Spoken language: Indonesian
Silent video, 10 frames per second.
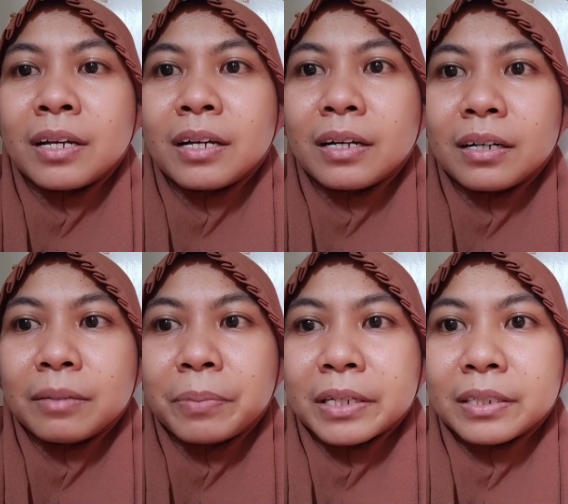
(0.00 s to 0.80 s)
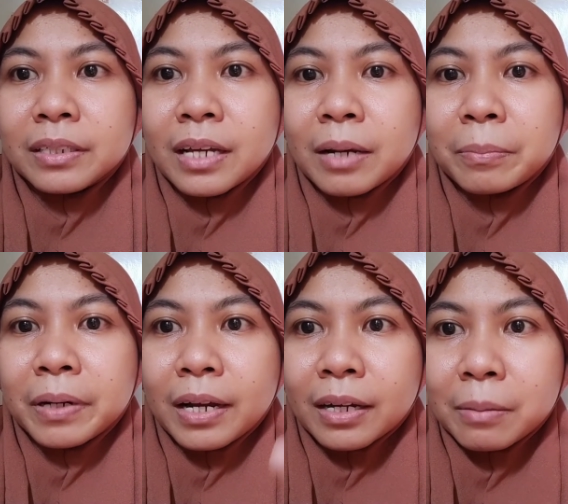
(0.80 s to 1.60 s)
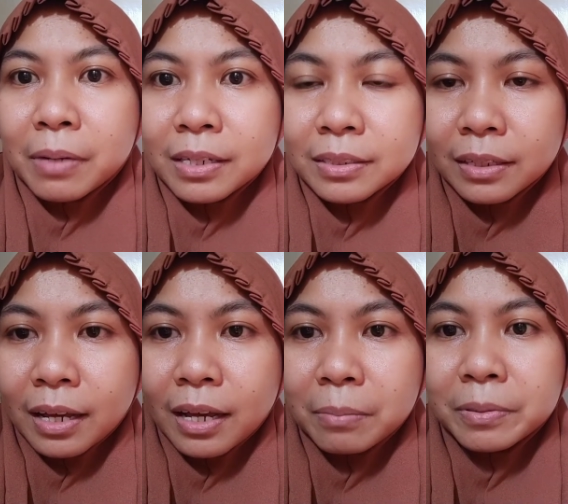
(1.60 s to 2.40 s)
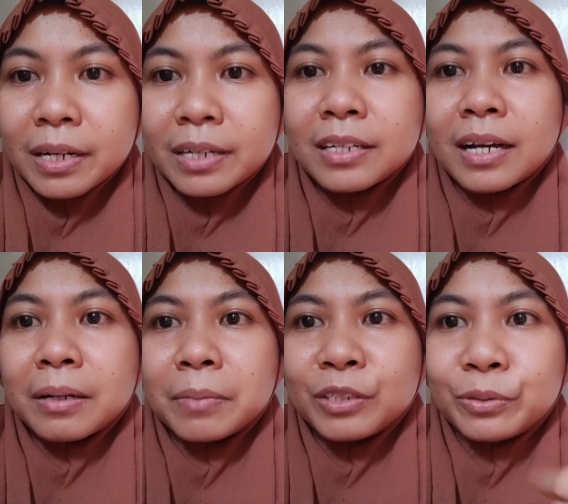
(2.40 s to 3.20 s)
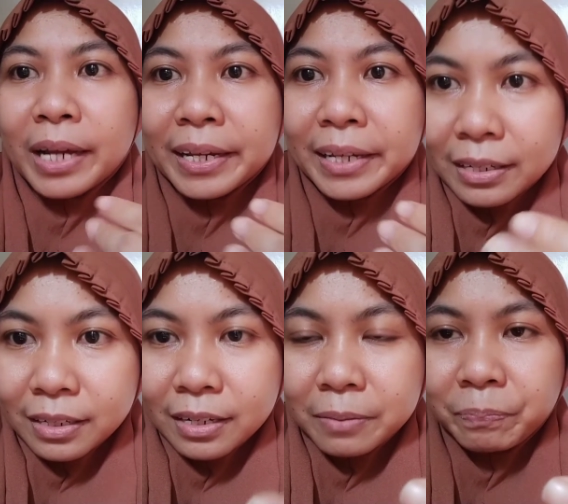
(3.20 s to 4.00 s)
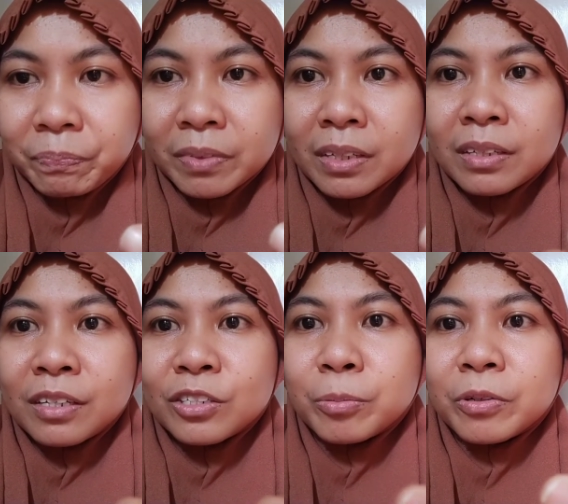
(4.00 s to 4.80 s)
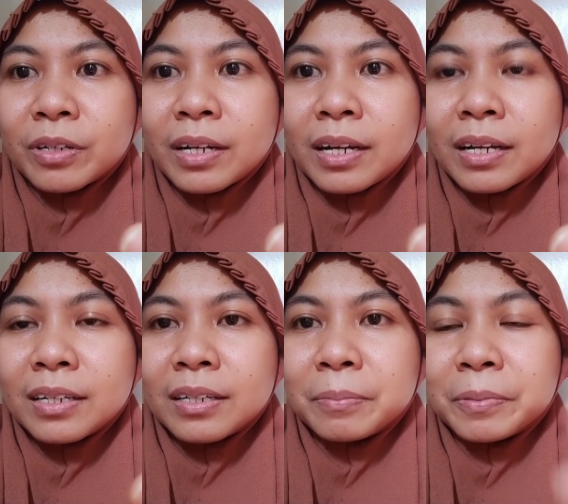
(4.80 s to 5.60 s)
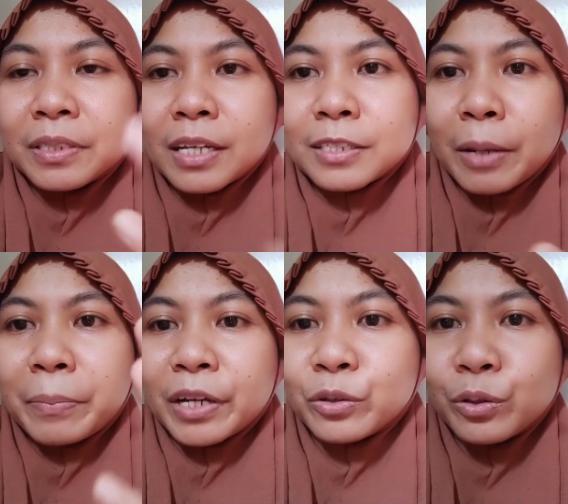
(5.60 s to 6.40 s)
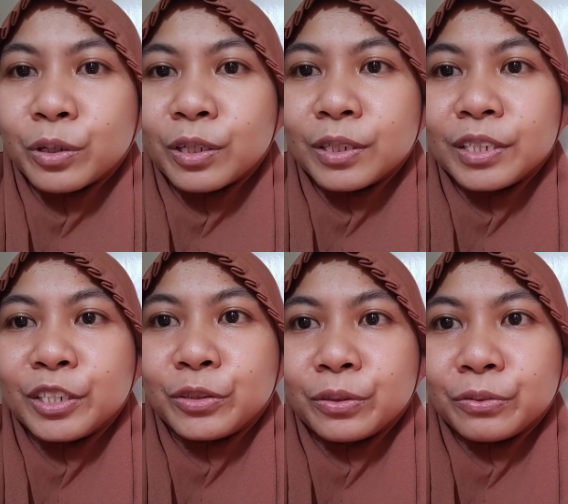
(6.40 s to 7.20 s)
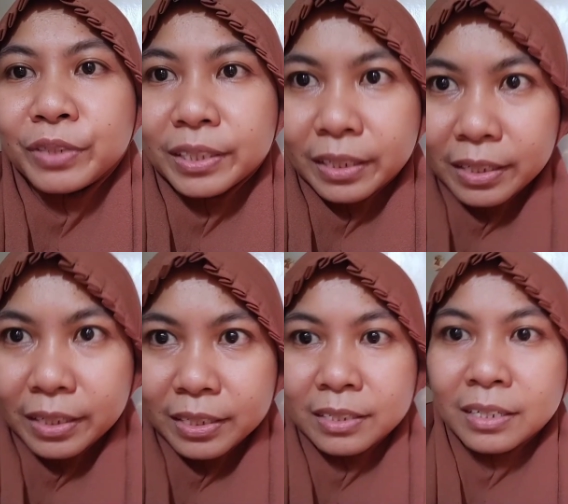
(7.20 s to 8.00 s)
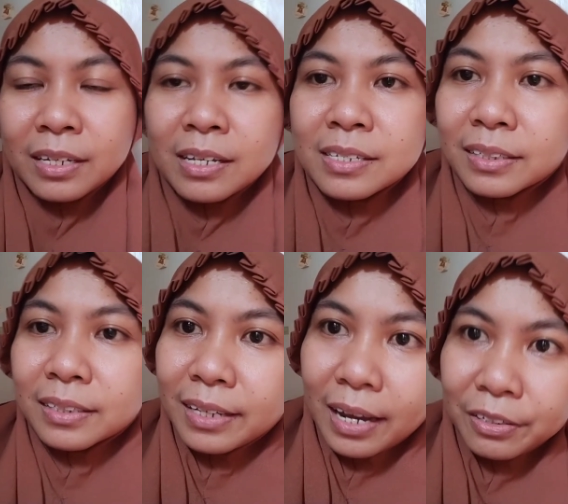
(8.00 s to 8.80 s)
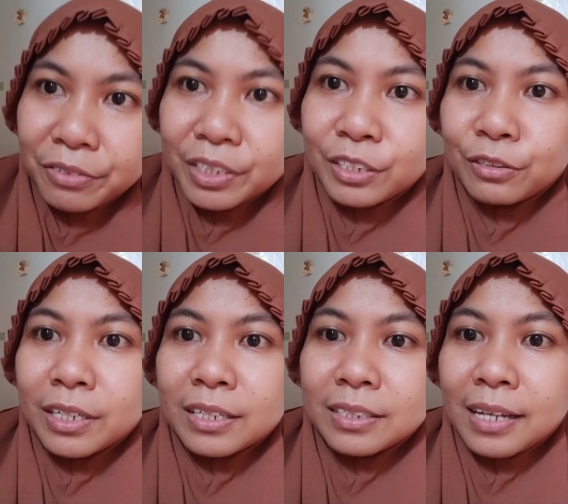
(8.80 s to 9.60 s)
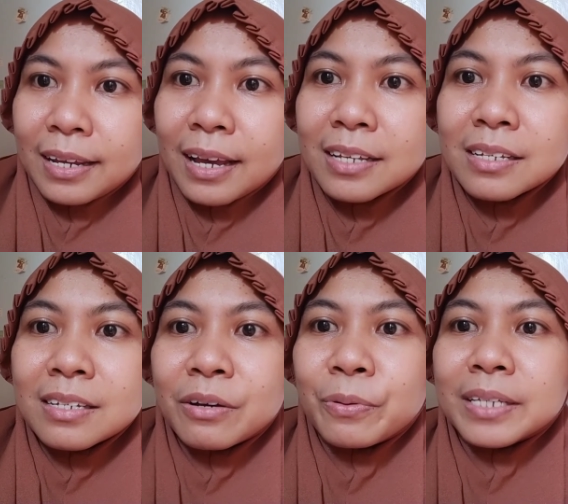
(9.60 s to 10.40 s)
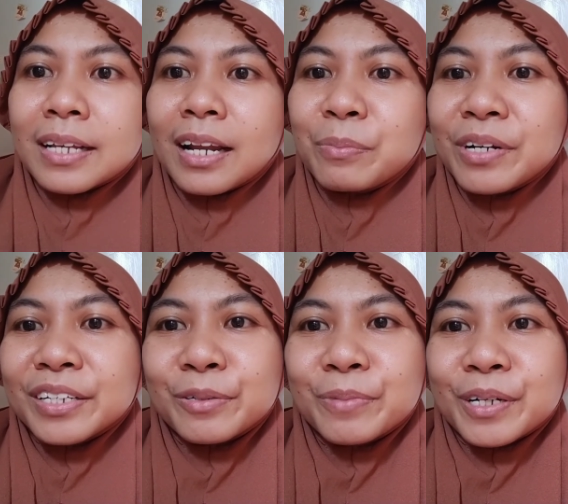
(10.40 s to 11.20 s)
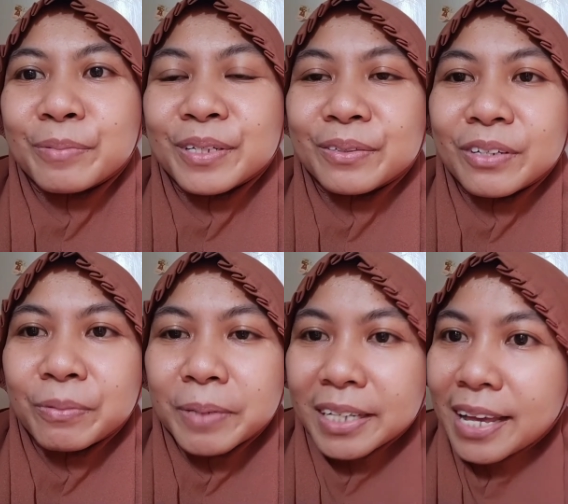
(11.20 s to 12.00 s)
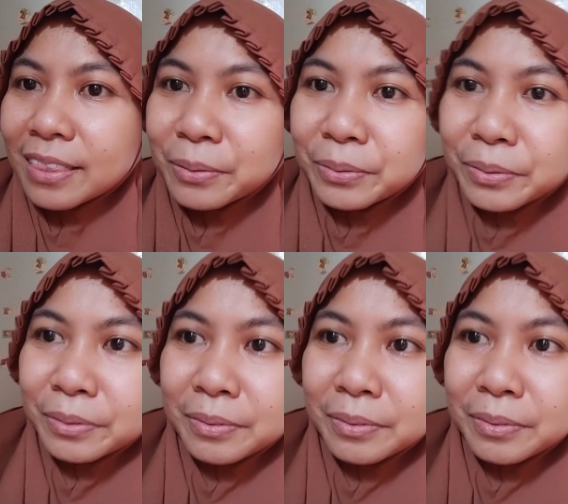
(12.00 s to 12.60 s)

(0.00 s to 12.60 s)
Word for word: e, bagi yang beragama Islam dan yang menunaikannya semoga bisa sampai goal Idul Fitri sekian video dari saya wassalamualaikum warahmatullahi wabarakatuh